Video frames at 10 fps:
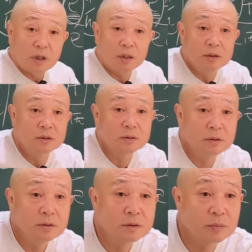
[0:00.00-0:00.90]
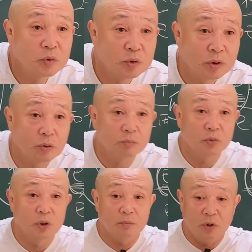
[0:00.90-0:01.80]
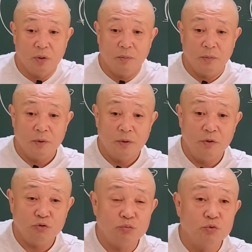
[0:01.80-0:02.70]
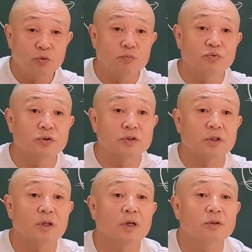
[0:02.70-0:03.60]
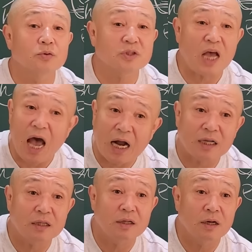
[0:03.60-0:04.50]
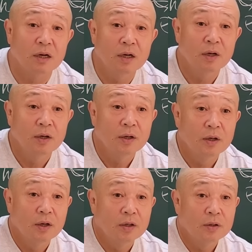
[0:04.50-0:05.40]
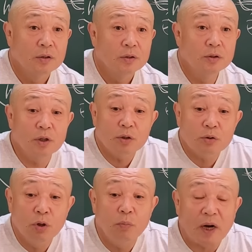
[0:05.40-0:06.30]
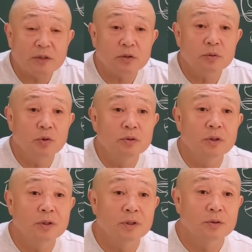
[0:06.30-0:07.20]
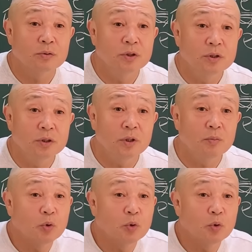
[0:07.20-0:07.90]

들어가 있는 거예요. 이제 중농부터 시작해가지고 싹 다. 이게 더 발전하면 어떻게 되겠어요? 인체에